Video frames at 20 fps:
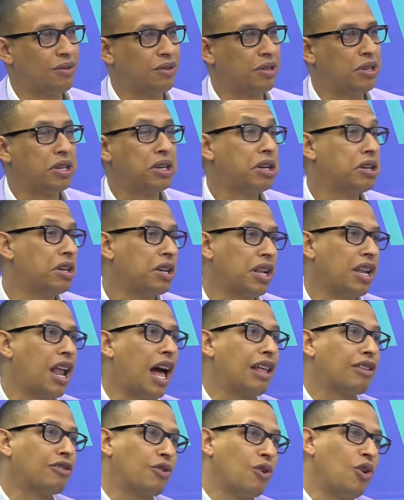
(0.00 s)
Y que
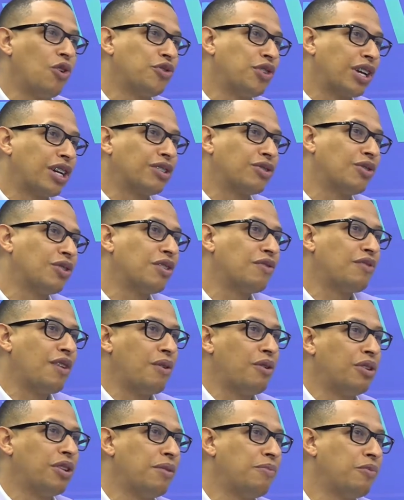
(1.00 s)
las cosas que son en
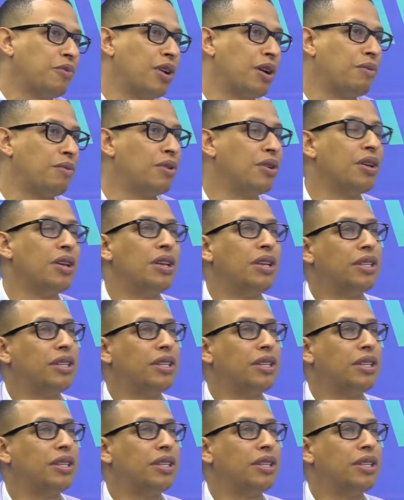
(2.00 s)
favor del pueblo